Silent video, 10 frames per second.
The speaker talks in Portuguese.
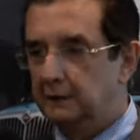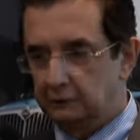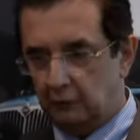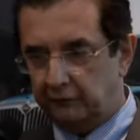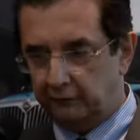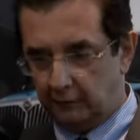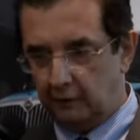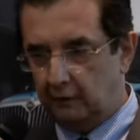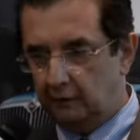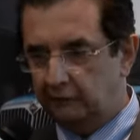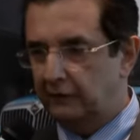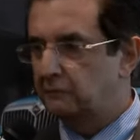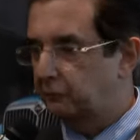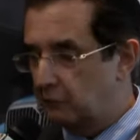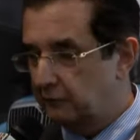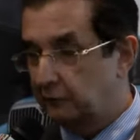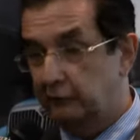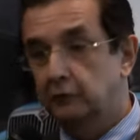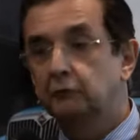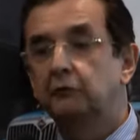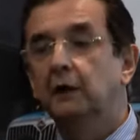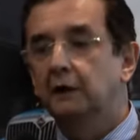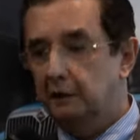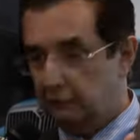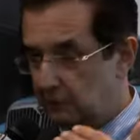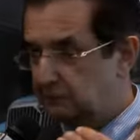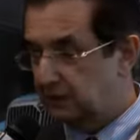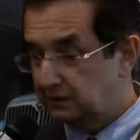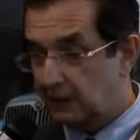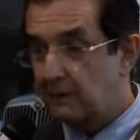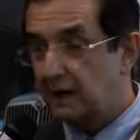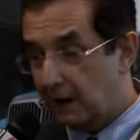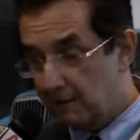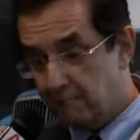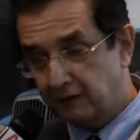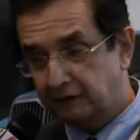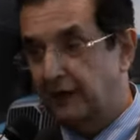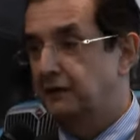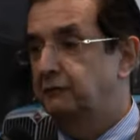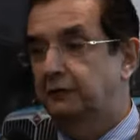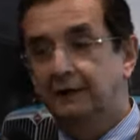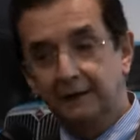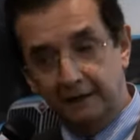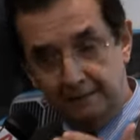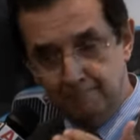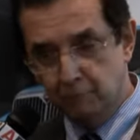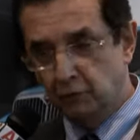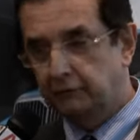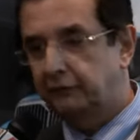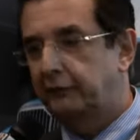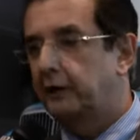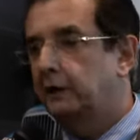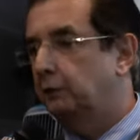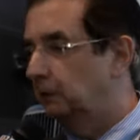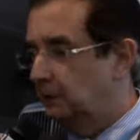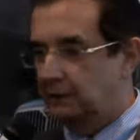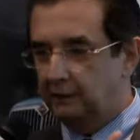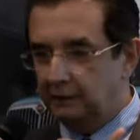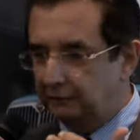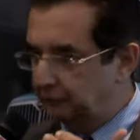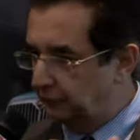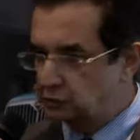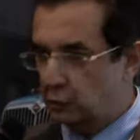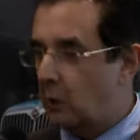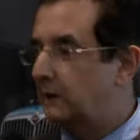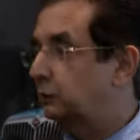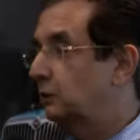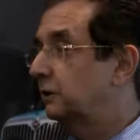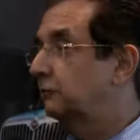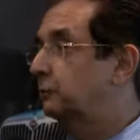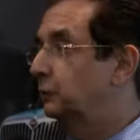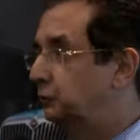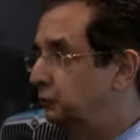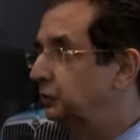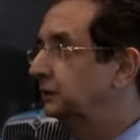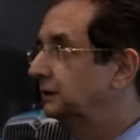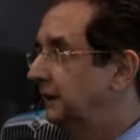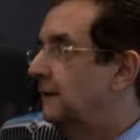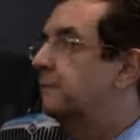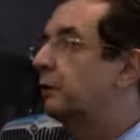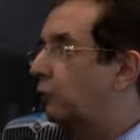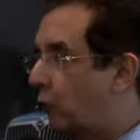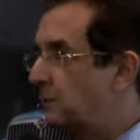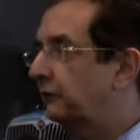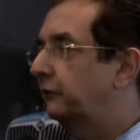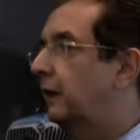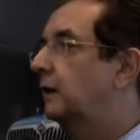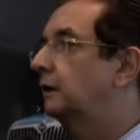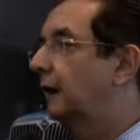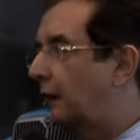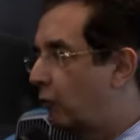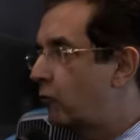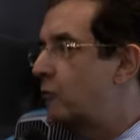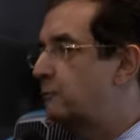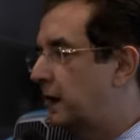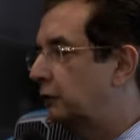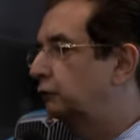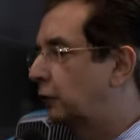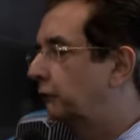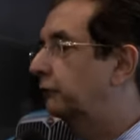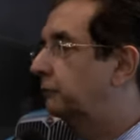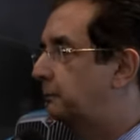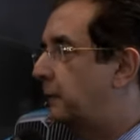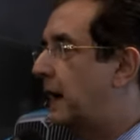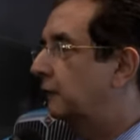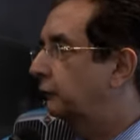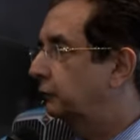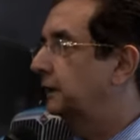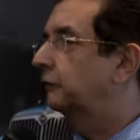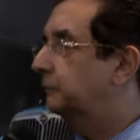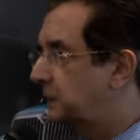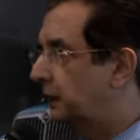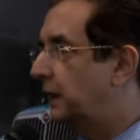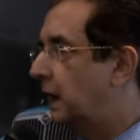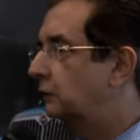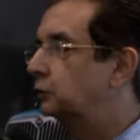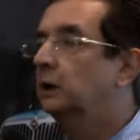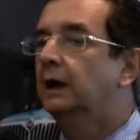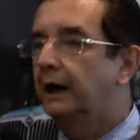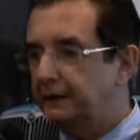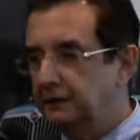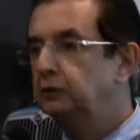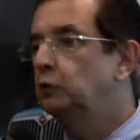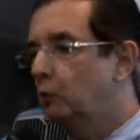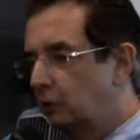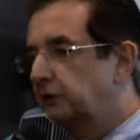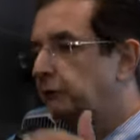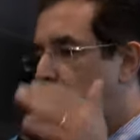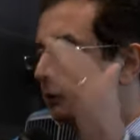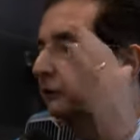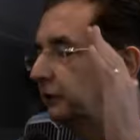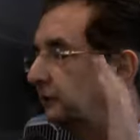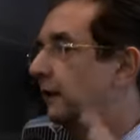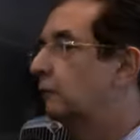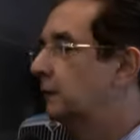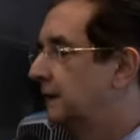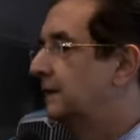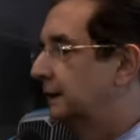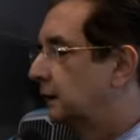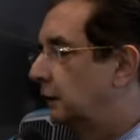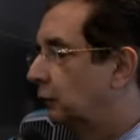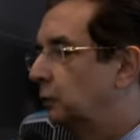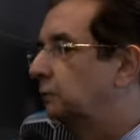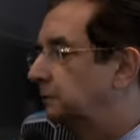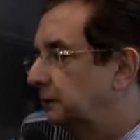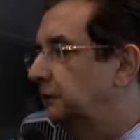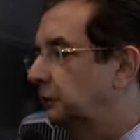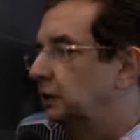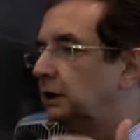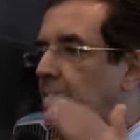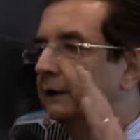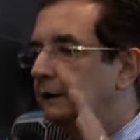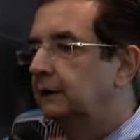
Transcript: nós estamos convencidos que vamos ter que trabalhar bastante e muito sério, e 24 horas por dia, para começar a ocupar o nosso espaço nesse mercado, aí num horizonte, então, que eu diria